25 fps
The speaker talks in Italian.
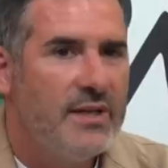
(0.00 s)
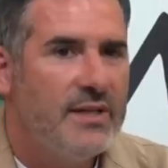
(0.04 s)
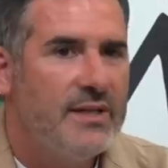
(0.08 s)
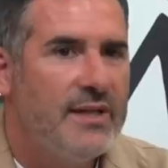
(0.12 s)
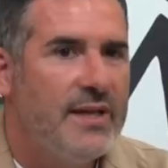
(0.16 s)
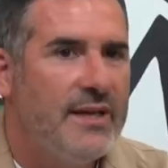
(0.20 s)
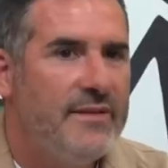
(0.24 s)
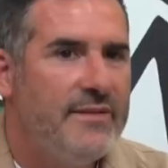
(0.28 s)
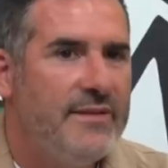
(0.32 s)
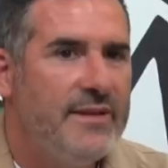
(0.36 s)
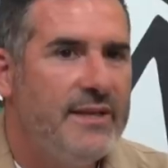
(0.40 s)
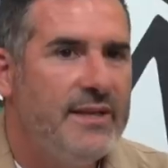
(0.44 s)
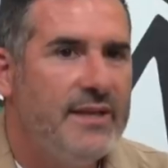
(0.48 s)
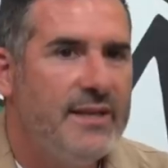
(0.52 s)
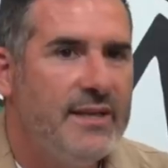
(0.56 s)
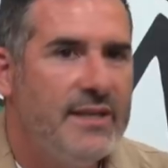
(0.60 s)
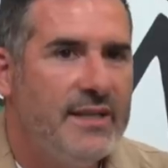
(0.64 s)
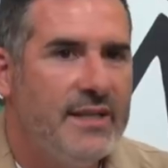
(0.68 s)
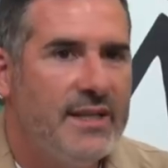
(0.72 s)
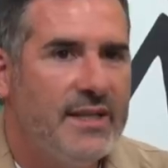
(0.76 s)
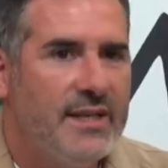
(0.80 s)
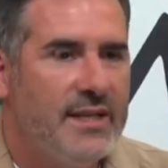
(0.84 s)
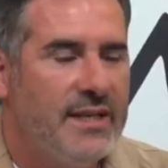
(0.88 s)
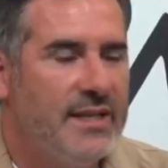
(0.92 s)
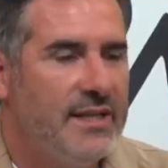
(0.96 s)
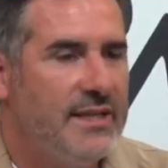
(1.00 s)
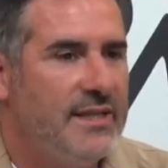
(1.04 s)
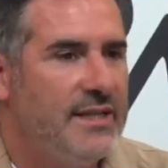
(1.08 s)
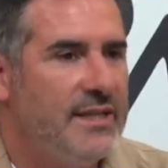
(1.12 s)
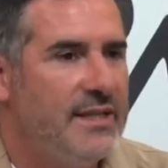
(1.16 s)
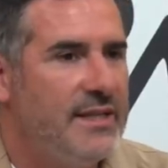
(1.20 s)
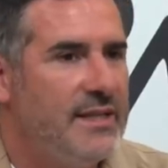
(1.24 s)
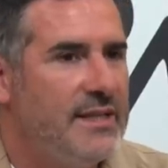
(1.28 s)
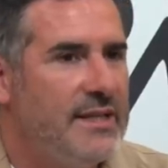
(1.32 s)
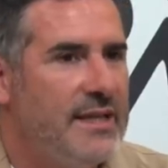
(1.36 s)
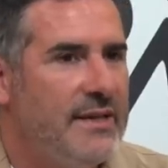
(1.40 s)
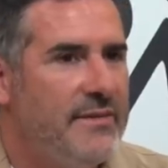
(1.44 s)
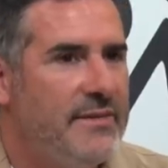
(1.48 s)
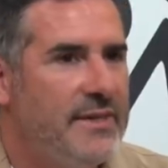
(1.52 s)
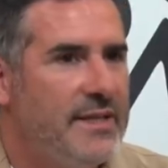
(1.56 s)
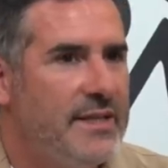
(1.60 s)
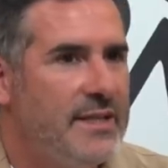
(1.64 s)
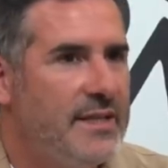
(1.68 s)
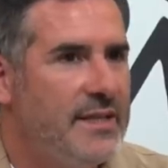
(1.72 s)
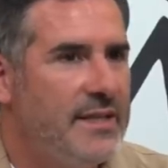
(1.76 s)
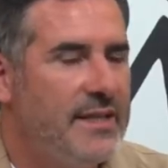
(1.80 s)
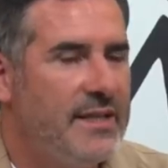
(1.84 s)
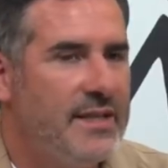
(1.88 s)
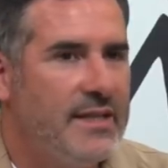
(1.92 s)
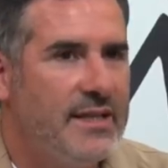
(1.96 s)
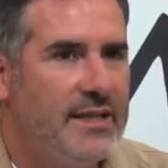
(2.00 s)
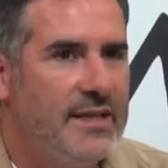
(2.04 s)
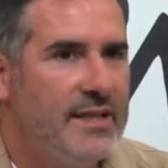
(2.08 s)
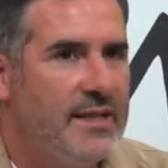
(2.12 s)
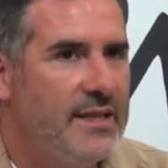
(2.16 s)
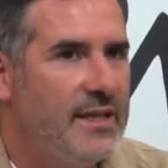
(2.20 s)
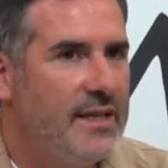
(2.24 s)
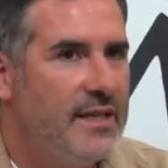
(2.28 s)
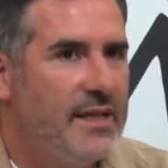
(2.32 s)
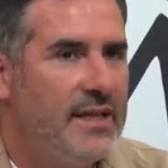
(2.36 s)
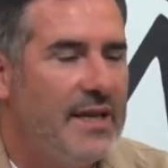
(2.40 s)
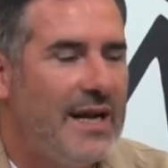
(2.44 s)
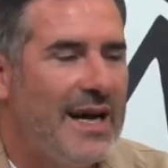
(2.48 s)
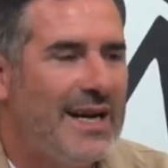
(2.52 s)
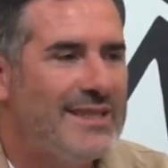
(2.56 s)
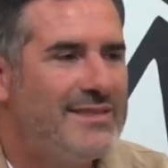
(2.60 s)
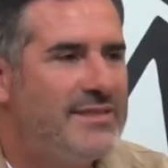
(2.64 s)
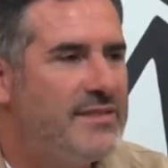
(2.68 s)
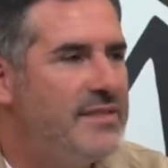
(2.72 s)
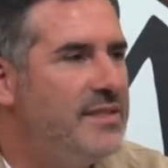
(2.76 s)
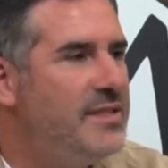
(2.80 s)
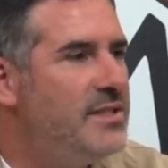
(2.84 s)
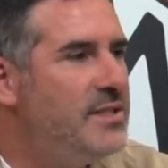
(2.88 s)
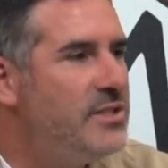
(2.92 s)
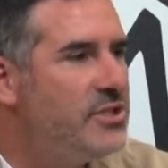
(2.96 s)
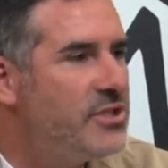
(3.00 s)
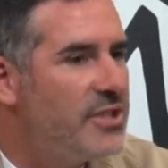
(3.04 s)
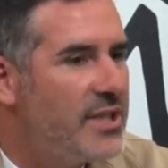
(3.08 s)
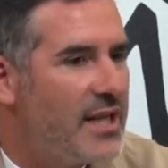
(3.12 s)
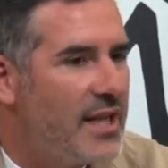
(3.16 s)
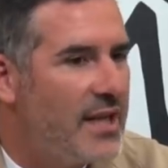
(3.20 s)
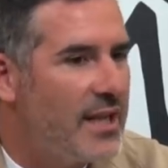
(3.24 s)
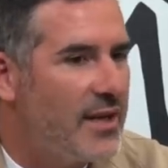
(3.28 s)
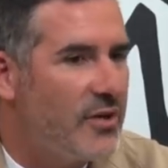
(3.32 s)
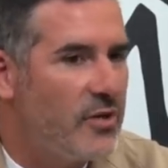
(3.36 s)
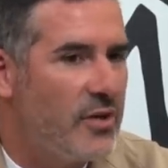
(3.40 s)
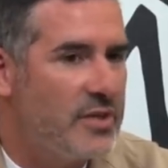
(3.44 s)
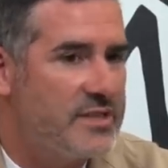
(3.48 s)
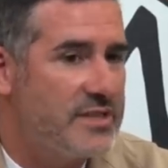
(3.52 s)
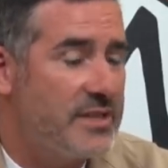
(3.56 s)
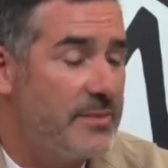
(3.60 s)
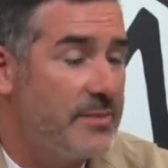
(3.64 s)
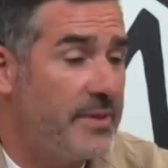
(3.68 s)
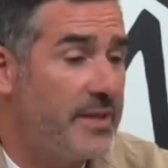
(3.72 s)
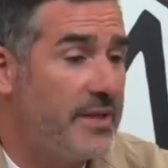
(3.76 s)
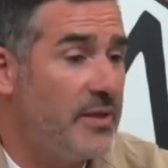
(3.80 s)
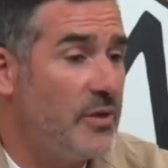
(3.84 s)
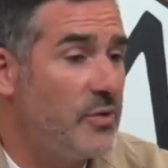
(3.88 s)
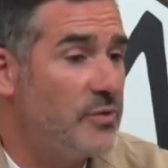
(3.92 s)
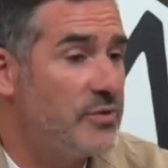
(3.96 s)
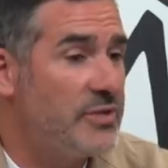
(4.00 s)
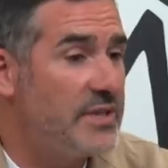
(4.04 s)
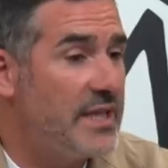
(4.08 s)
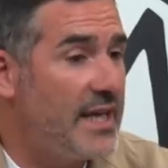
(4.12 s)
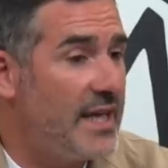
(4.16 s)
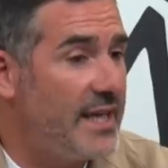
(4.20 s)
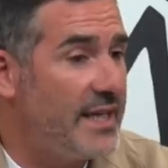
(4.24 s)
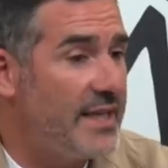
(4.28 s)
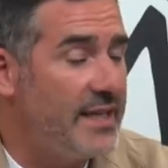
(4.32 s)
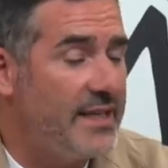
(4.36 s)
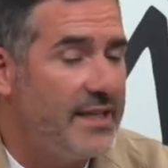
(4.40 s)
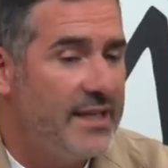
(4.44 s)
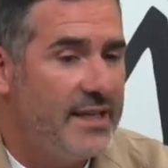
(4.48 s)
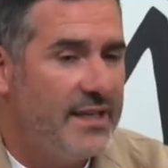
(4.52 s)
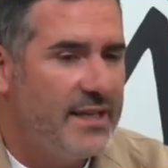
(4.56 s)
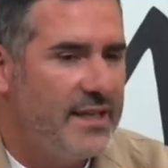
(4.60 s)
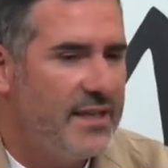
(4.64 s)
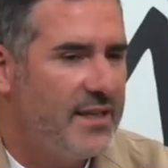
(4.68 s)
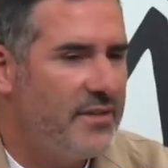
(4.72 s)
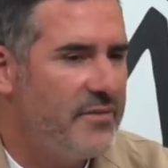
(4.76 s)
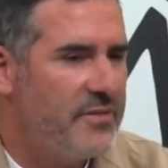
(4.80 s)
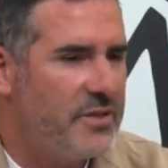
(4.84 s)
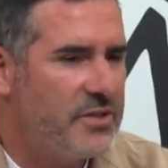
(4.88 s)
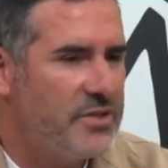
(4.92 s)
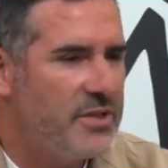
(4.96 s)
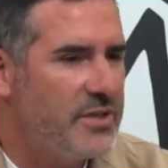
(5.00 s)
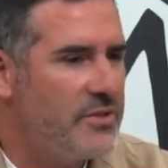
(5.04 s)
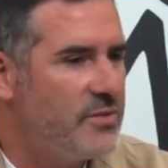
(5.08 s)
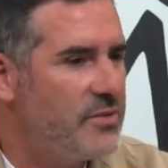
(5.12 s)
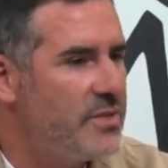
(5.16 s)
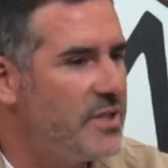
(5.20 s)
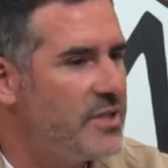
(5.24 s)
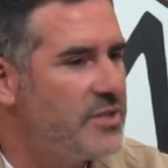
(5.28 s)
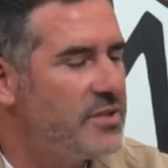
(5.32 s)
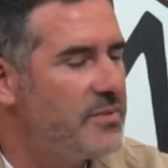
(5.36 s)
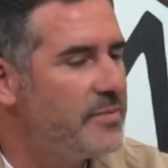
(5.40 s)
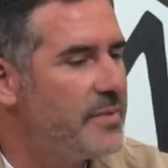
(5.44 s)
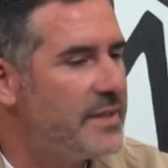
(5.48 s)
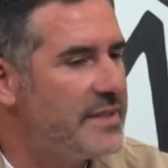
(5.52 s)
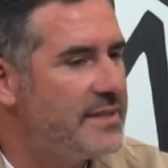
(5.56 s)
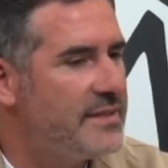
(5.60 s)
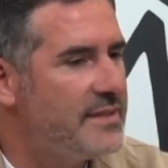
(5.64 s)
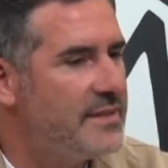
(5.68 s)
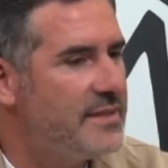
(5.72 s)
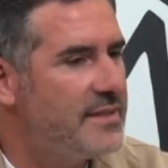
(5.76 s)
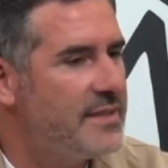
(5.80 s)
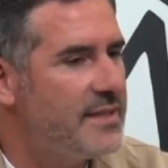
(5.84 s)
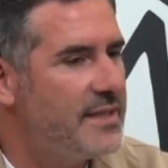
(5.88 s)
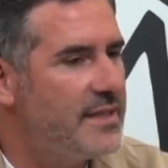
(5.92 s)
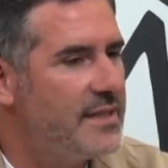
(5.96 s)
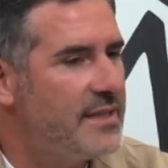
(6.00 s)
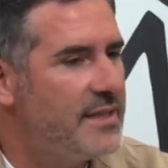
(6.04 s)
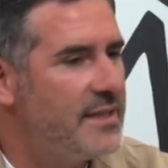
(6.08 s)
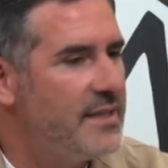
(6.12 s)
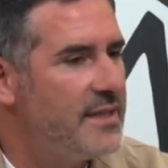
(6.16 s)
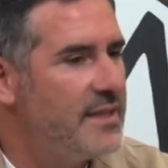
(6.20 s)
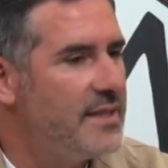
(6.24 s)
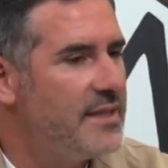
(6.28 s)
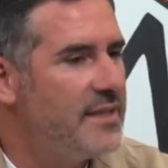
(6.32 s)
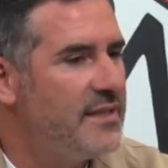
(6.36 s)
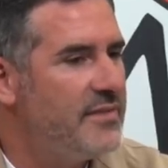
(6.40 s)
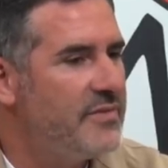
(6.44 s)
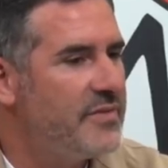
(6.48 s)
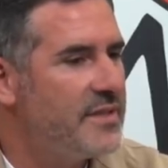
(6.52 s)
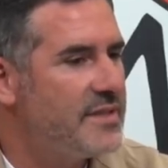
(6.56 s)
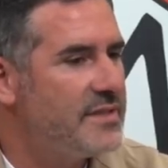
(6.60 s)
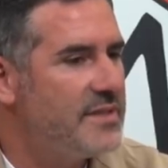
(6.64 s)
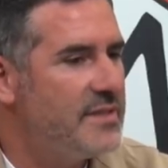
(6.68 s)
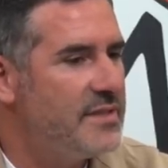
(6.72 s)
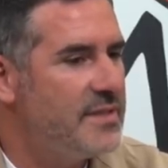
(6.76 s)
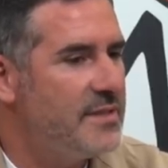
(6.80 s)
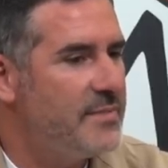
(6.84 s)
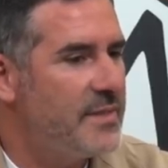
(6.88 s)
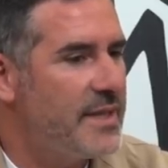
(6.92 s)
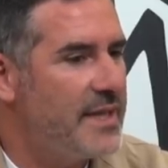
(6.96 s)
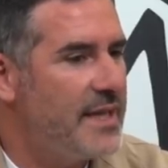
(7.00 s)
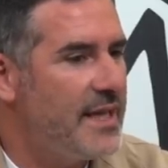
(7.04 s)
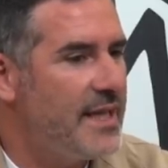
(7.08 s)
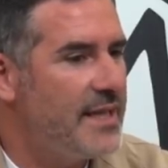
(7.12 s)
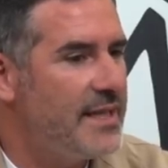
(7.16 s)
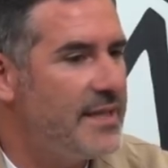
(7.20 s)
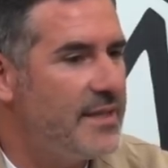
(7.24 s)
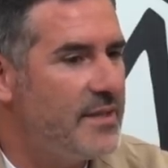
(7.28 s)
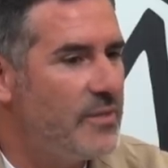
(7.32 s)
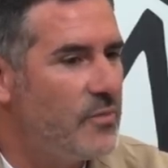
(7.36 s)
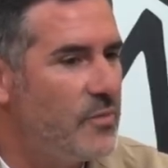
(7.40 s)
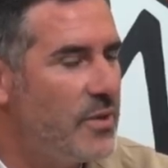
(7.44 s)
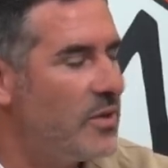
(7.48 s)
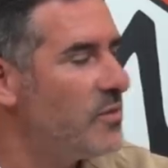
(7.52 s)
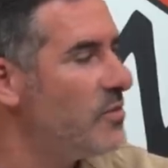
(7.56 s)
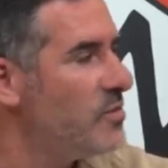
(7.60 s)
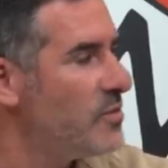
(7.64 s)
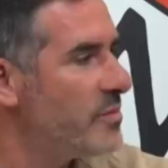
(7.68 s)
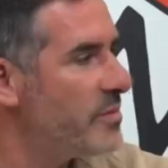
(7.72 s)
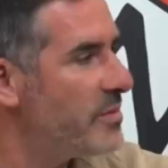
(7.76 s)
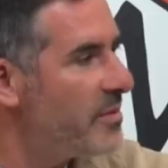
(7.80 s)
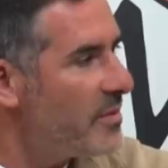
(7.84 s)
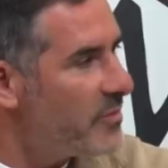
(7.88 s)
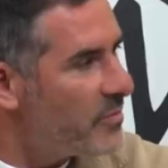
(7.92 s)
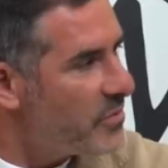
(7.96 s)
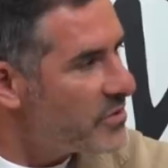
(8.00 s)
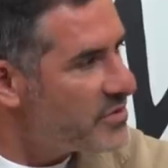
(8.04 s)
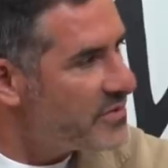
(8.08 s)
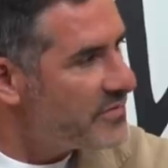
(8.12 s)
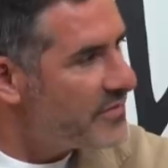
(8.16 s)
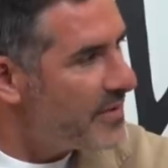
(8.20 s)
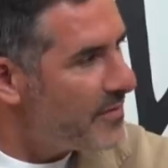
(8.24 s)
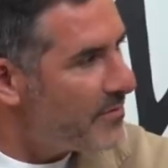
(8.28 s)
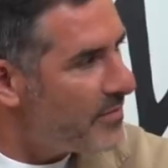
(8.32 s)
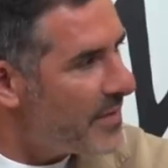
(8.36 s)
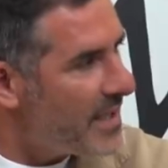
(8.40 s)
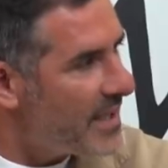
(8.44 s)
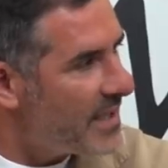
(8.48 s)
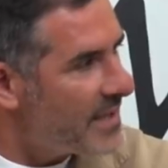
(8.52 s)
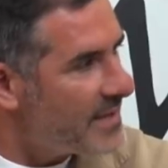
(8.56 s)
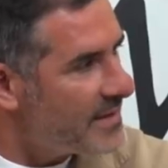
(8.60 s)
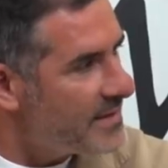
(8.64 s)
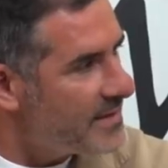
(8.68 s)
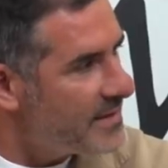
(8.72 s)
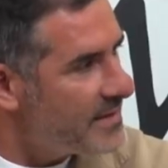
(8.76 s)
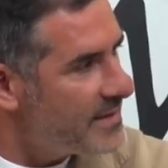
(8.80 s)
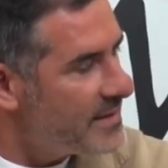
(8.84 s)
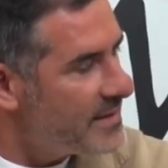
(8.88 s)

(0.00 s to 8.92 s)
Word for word: devi, devi, attingere alla rosa perché lo sai che facendo 10 partite infrasettimanali qualcuno prima o poi si fa male